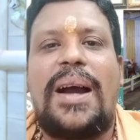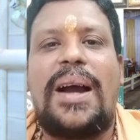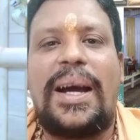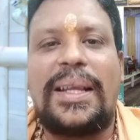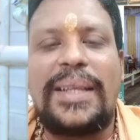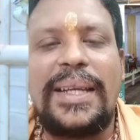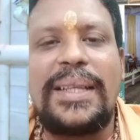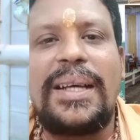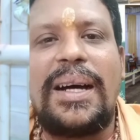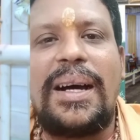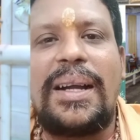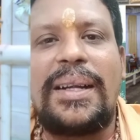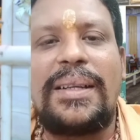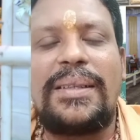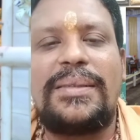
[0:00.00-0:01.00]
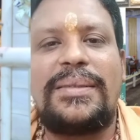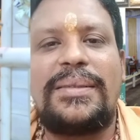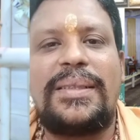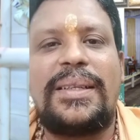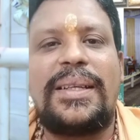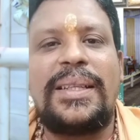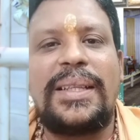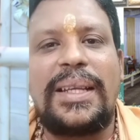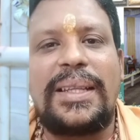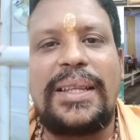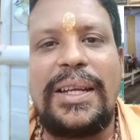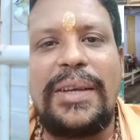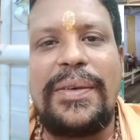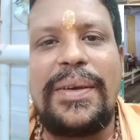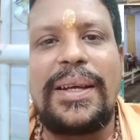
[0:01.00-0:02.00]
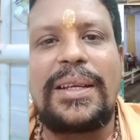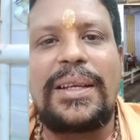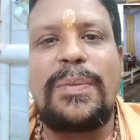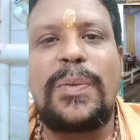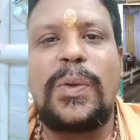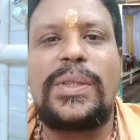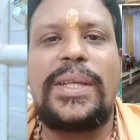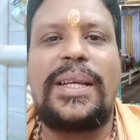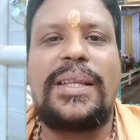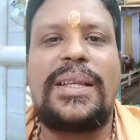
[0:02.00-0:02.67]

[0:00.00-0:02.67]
அதை தான் இந்த திருவிளக்கு பூஜை